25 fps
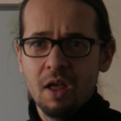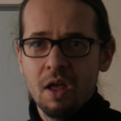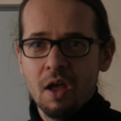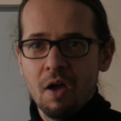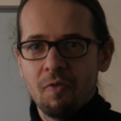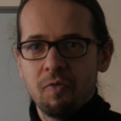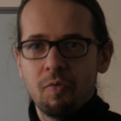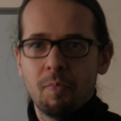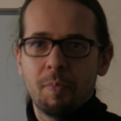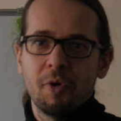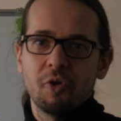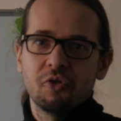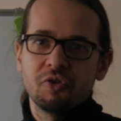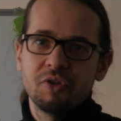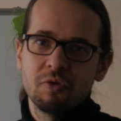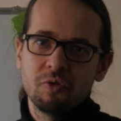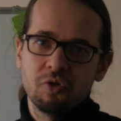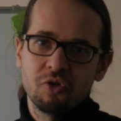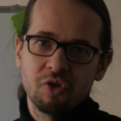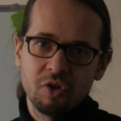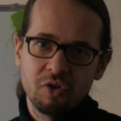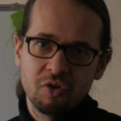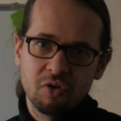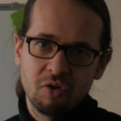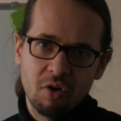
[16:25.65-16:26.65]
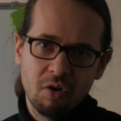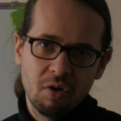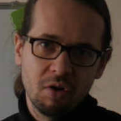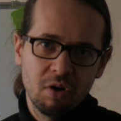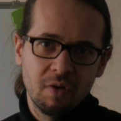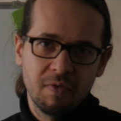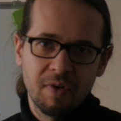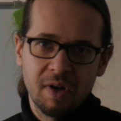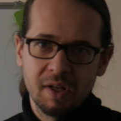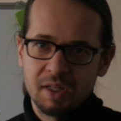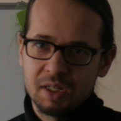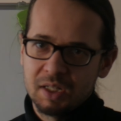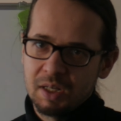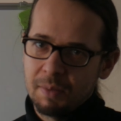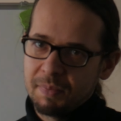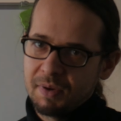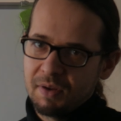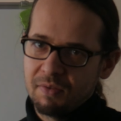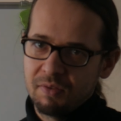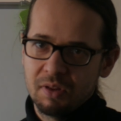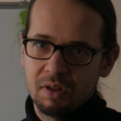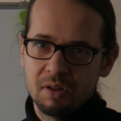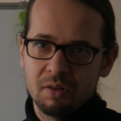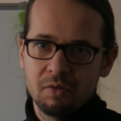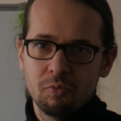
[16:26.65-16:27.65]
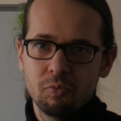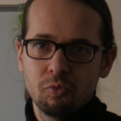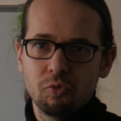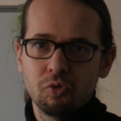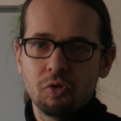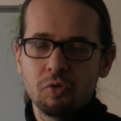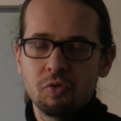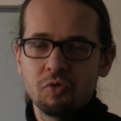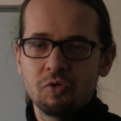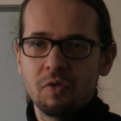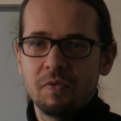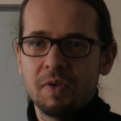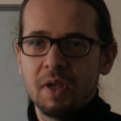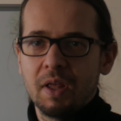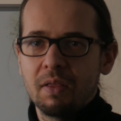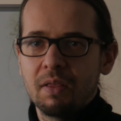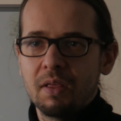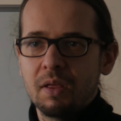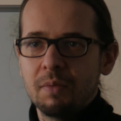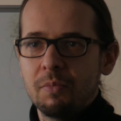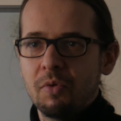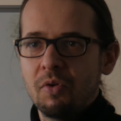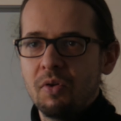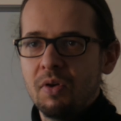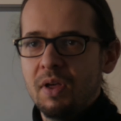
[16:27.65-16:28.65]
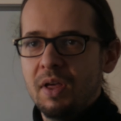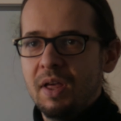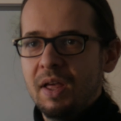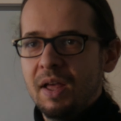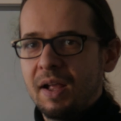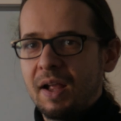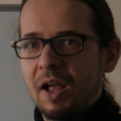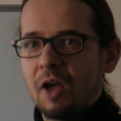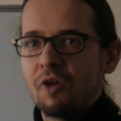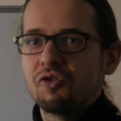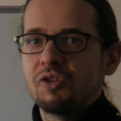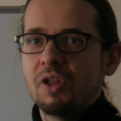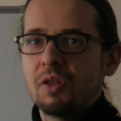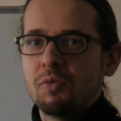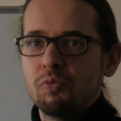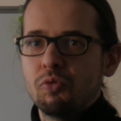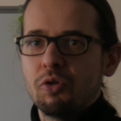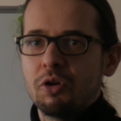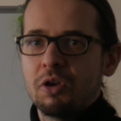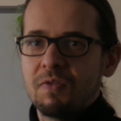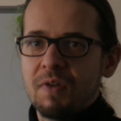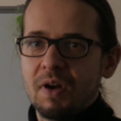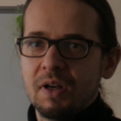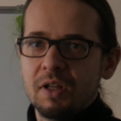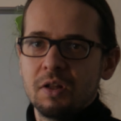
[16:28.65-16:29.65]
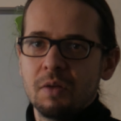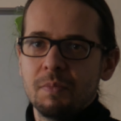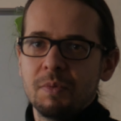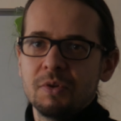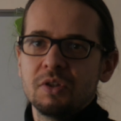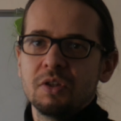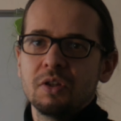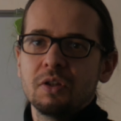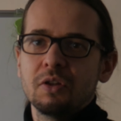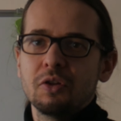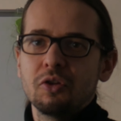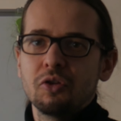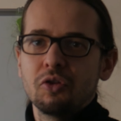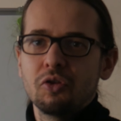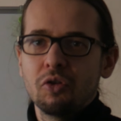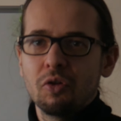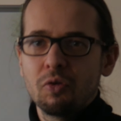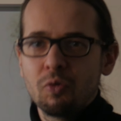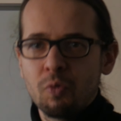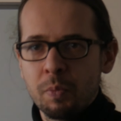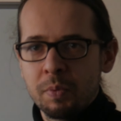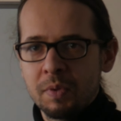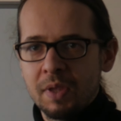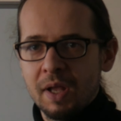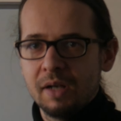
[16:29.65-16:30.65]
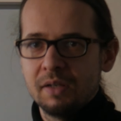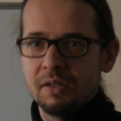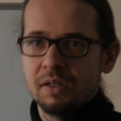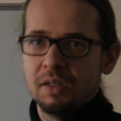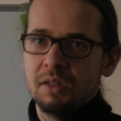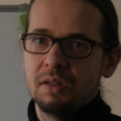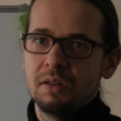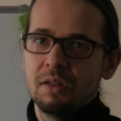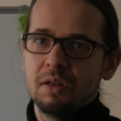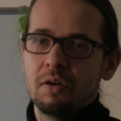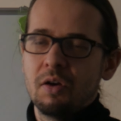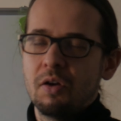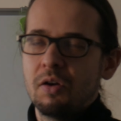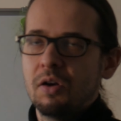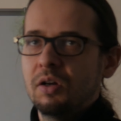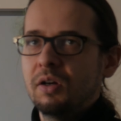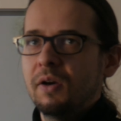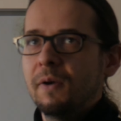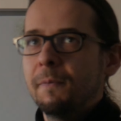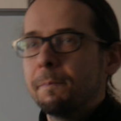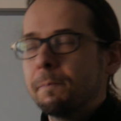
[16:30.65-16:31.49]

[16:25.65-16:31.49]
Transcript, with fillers: W uproszczeniu 6 kolorów, ale tak naprawdę dużo, dużo więcej, bo każda długość fali to będzie subtelnie inny kolor.